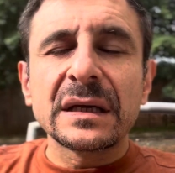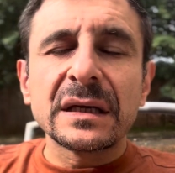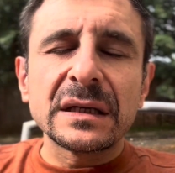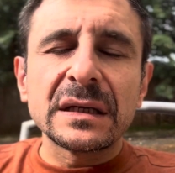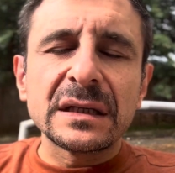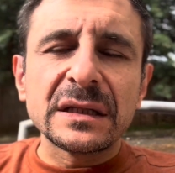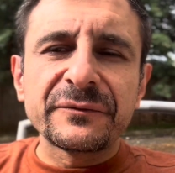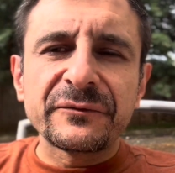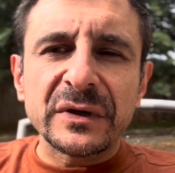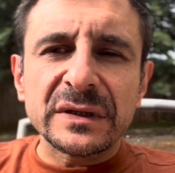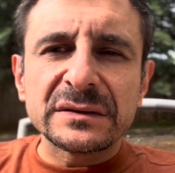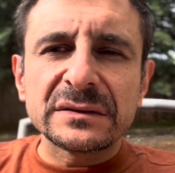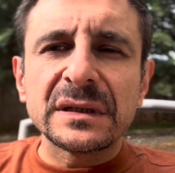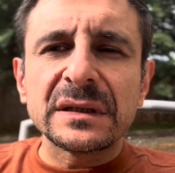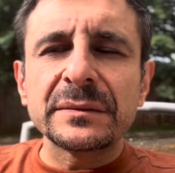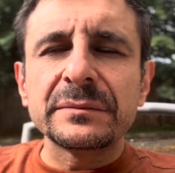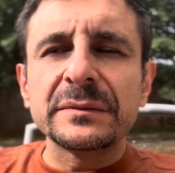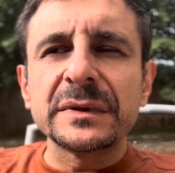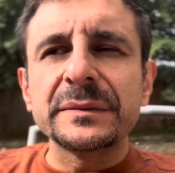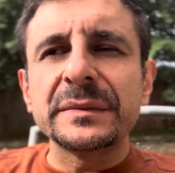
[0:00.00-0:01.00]
الفضه
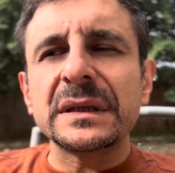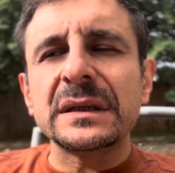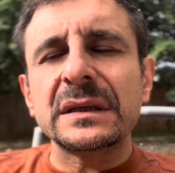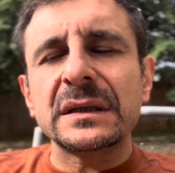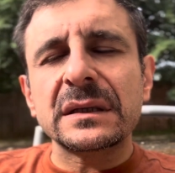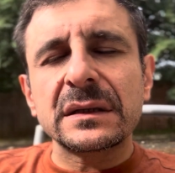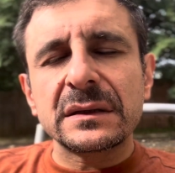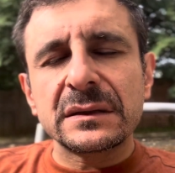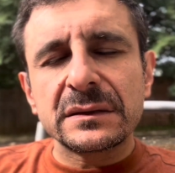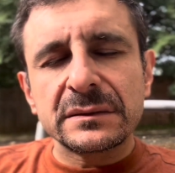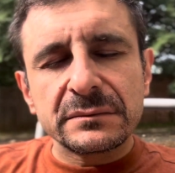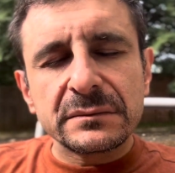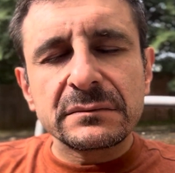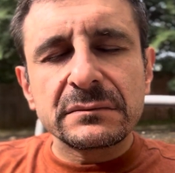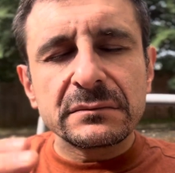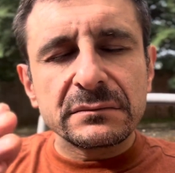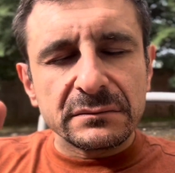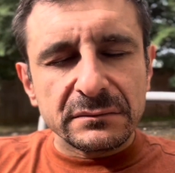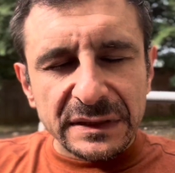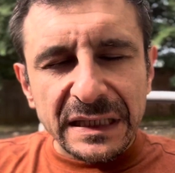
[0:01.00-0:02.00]
بيبقى
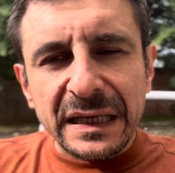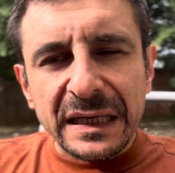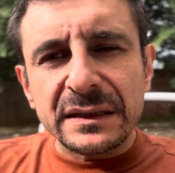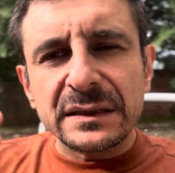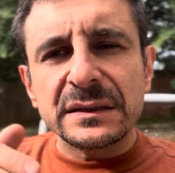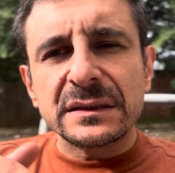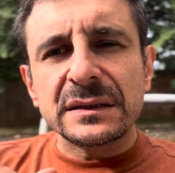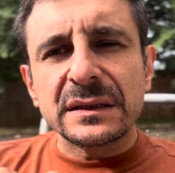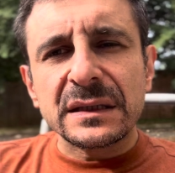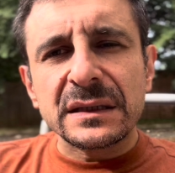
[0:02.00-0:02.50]
يعني